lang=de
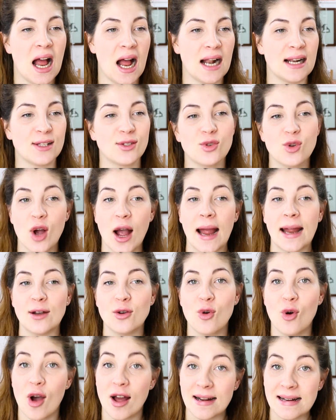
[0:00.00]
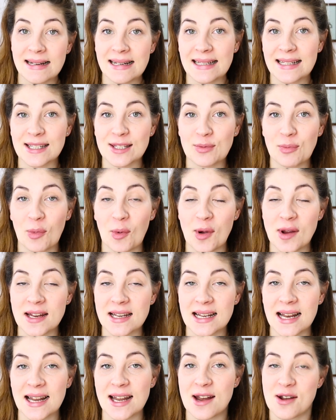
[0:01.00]
also ein ordentliches
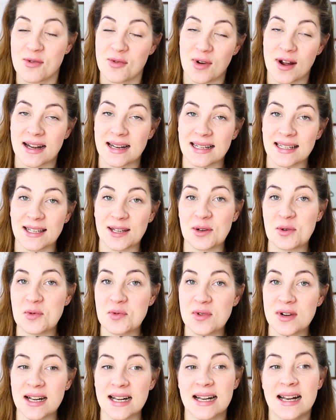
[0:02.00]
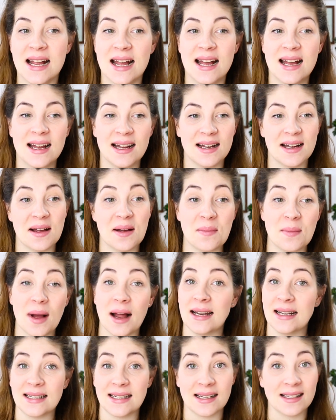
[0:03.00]
Bäuchlein, eine ordentliche Kugel. Ähm,
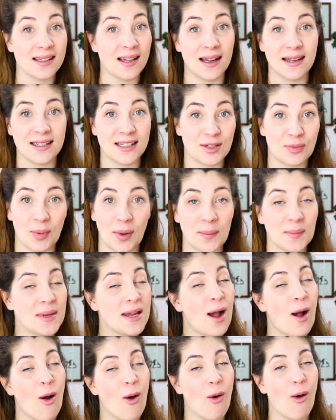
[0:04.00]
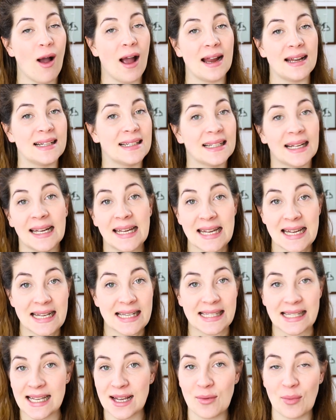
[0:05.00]
allerdings hatte ich bei mir auch einen
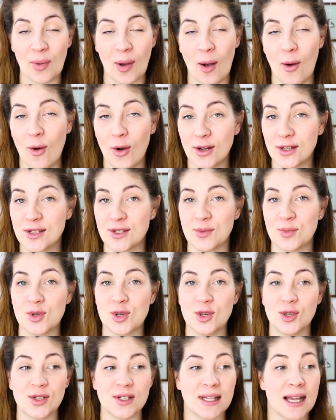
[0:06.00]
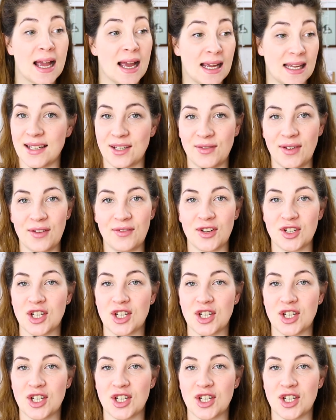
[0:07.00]
riesigen Bauch zum Schluss. Ich werde